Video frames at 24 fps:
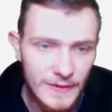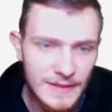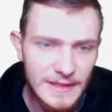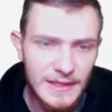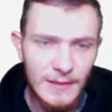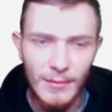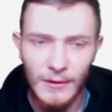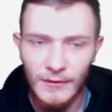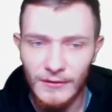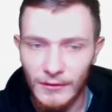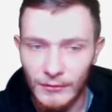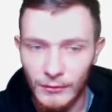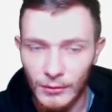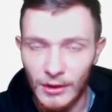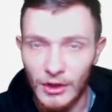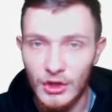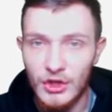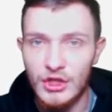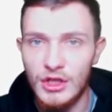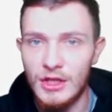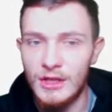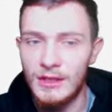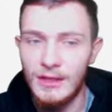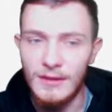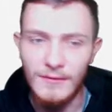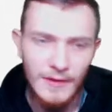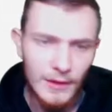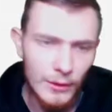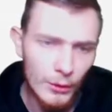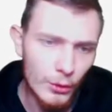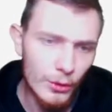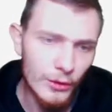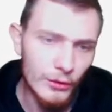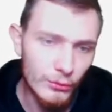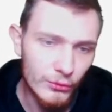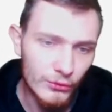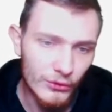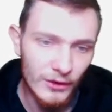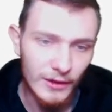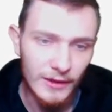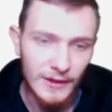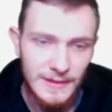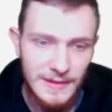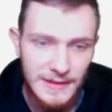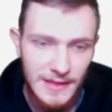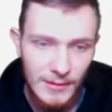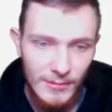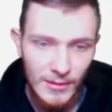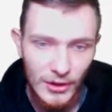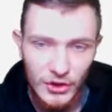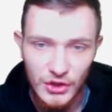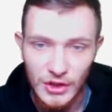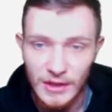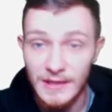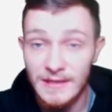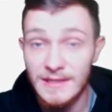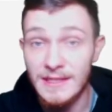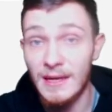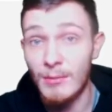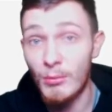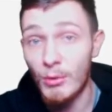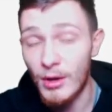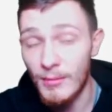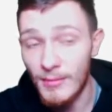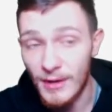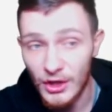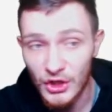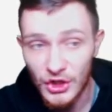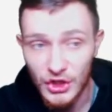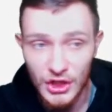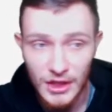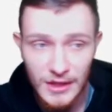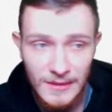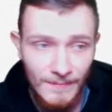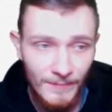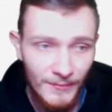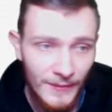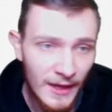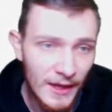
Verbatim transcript: s'est passé sur la chaîne, les vidéos et tout ça, qu'est-ce qui a marché, qu'est-ce qui a moins marché,